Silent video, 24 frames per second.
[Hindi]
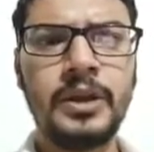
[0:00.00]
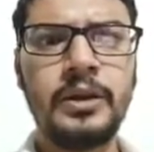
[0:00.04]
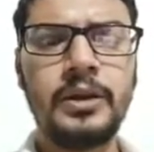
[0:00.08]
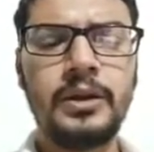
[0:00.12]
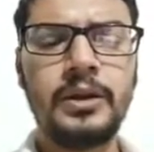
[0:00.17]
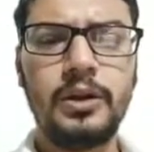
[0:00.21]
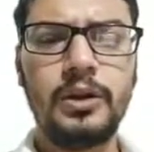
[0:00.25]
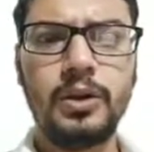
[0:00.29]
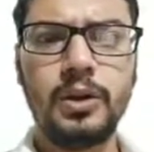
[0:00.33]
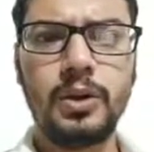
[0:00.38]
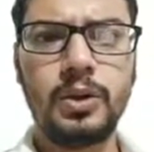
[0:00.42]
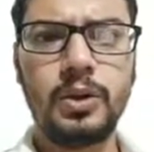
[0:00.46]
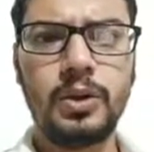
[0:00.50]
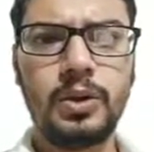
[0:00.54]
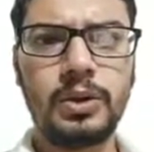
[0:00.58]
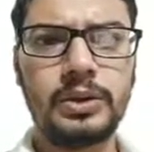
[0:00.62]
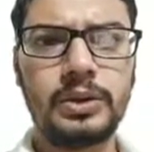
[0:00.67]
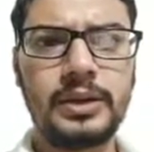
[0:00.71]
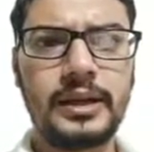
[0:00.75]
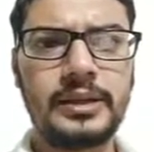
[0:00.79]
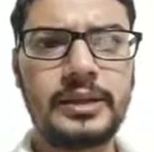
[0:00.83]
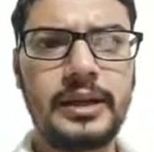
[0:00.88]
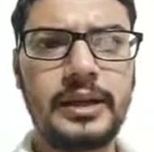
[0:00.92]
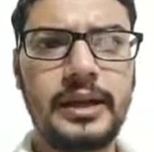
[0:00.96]
लोगो
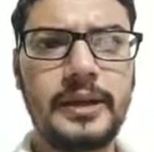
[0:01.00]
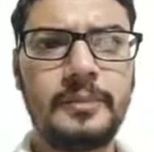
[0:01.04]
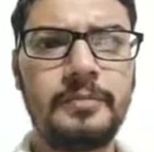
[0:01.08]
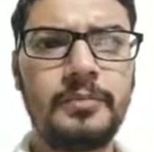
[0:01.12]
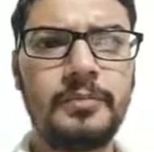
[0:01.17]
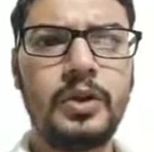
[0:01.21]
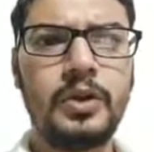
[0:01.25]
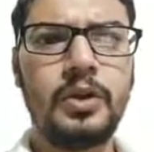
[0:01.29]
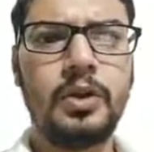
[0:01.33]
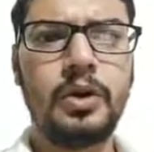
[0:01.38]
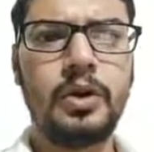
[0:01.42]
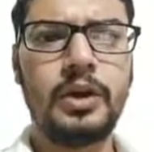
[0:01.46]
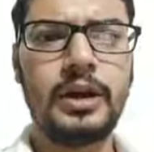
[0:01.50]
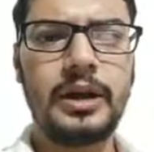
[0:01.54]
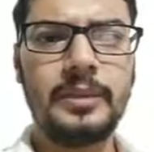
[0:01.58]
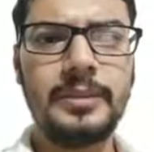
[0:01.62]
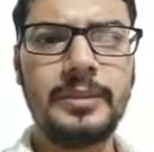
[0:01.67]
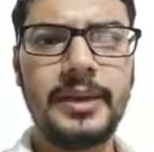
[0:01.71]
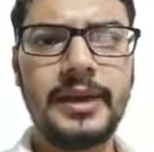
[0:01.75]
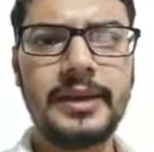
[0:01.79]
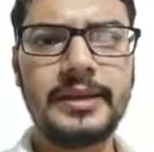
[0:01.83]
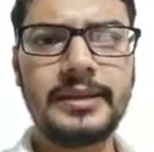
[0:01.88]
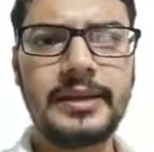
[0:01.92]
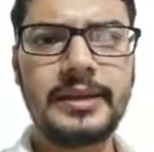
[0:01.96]
होता था और
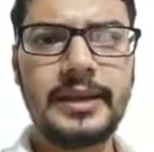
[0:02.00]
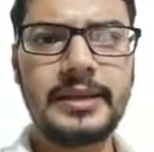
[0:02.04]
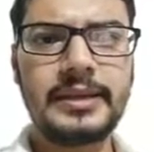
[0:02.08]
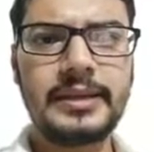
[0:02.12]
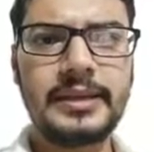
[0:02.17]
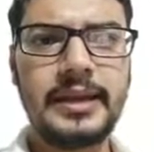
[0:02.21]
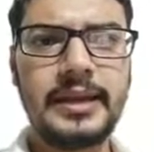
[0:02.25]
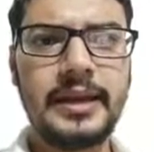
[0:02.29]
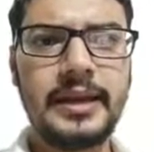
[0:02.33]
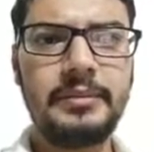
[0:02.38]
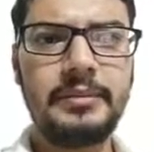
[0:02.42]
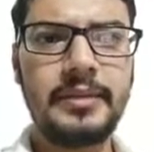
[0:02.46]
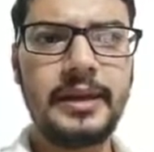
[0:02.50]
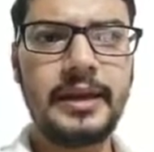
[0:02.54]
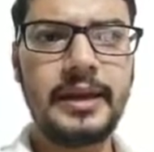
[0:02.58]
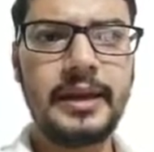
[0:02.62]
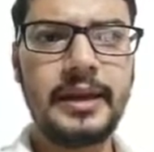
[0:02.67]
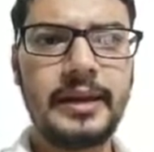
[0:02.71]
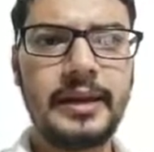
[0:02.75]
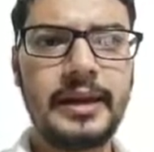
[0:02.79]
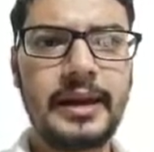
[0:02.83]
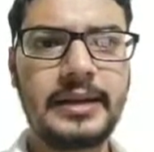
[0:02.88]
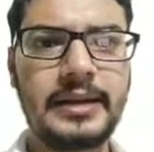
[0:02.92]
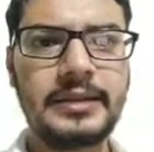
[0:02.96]
अभी इसके सीएमडी
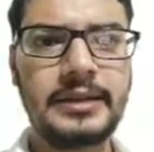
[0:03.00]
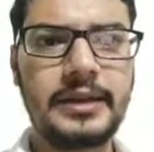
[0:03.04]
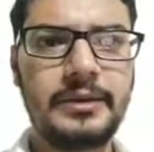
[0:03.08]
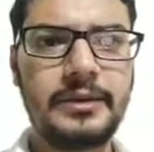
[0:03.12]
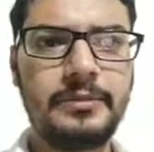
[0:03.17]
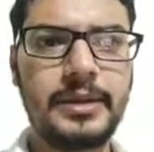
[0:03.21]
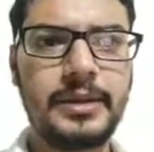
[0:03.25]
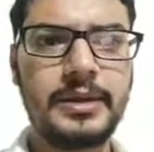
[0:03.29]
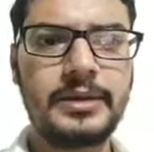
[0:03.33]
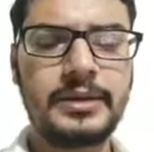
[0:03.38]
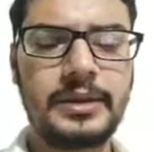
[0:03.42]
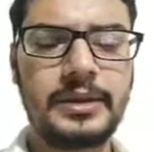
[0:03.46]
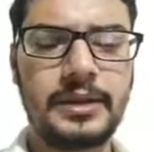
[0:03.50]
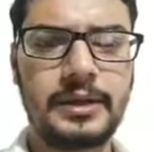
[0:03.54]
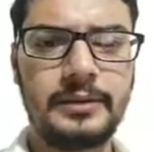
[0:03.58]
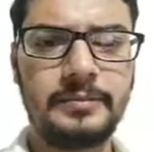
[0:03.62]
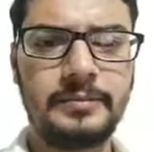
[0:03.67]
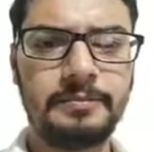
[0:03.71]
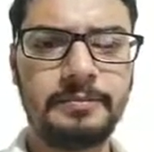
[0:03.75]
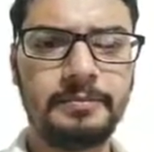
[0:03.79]
हैं राजीव बंसल